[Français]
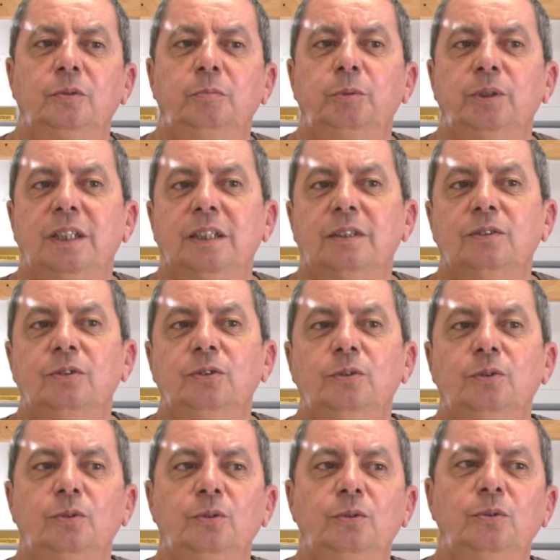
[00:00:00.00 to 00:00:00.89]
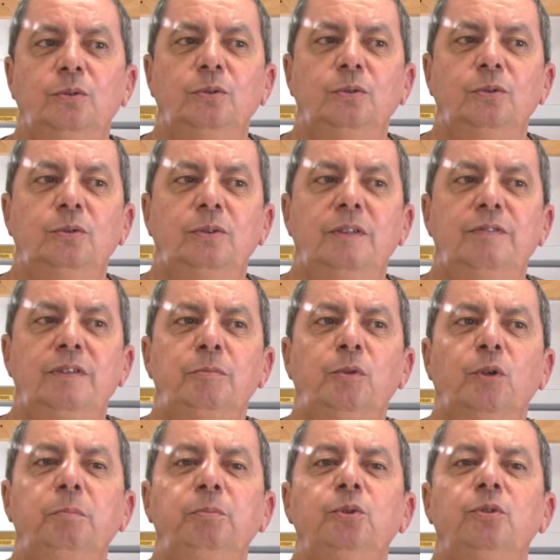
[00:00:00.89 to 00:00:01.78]
peut-être que les
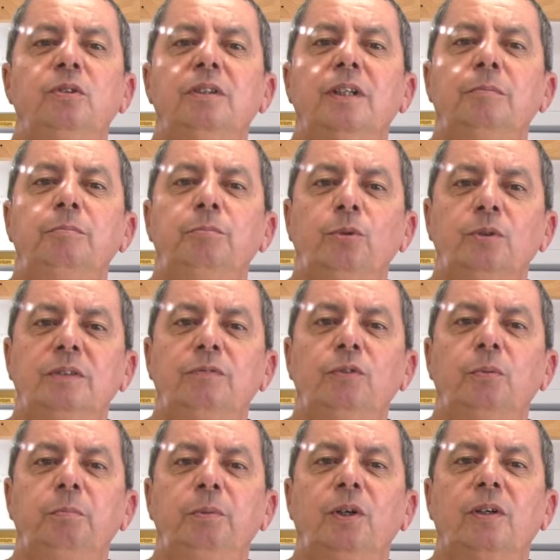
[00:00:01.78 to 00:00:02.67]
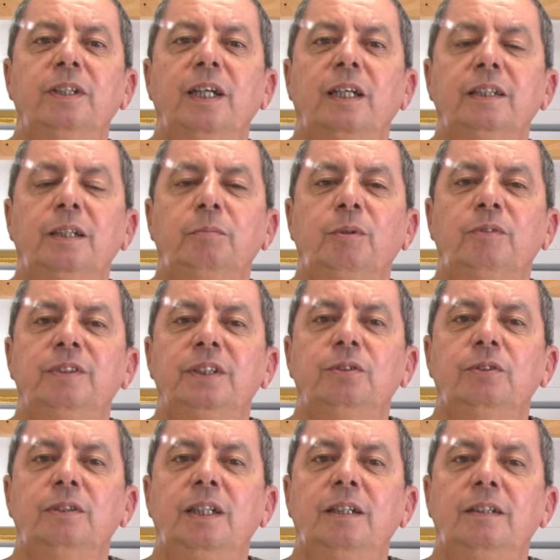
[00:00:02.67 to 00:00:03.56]
femmes auraient plus de temps pour développer leur carrière
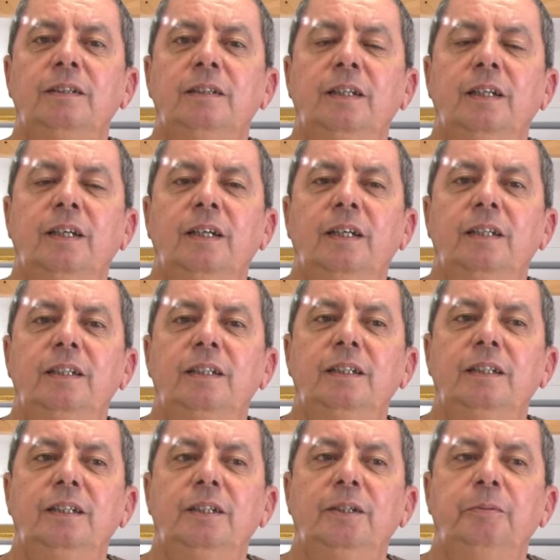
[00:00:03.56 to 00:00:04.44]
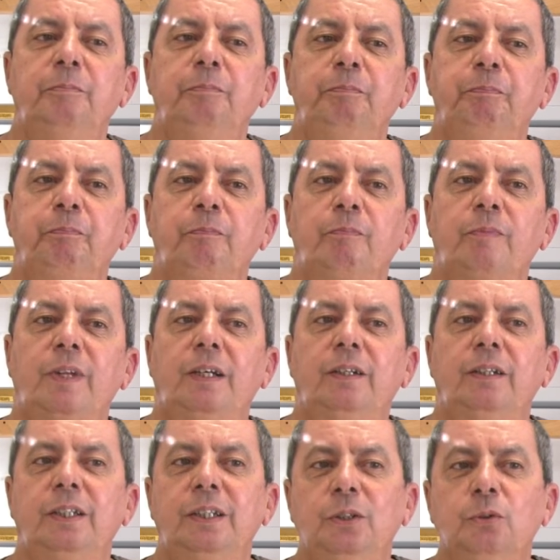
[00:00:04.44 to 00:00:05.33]
professionnelle et
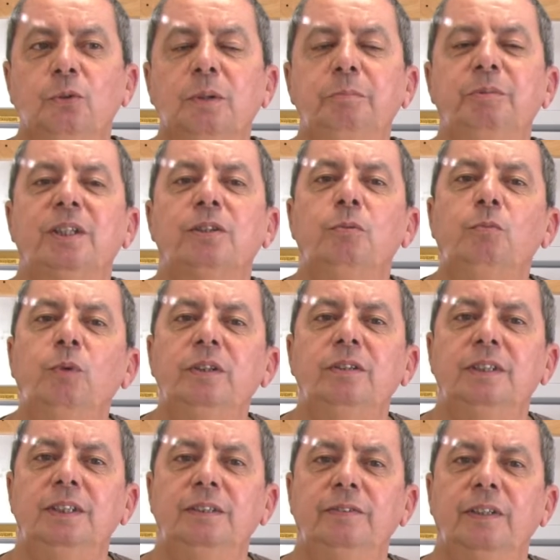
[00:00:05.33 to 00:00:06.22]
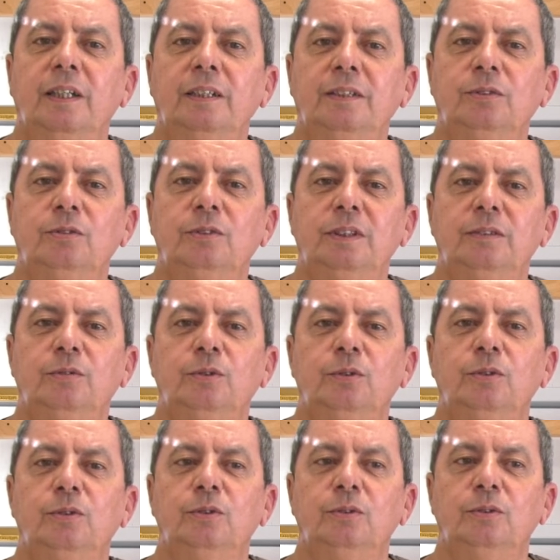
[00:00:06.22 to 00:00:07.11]
il y aurait peut-être moins de différence au
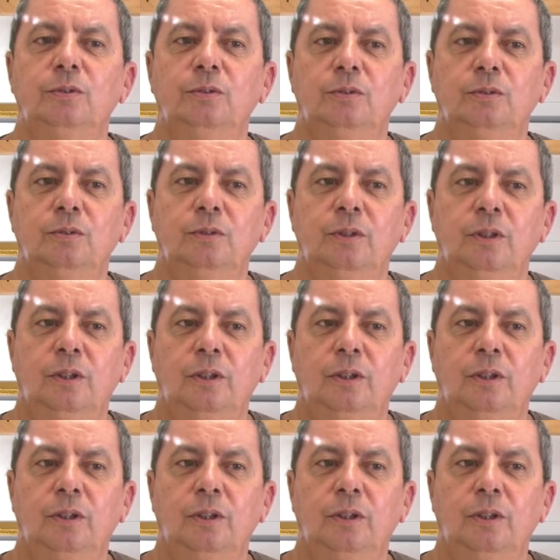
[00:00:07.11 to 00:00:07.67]
niveau de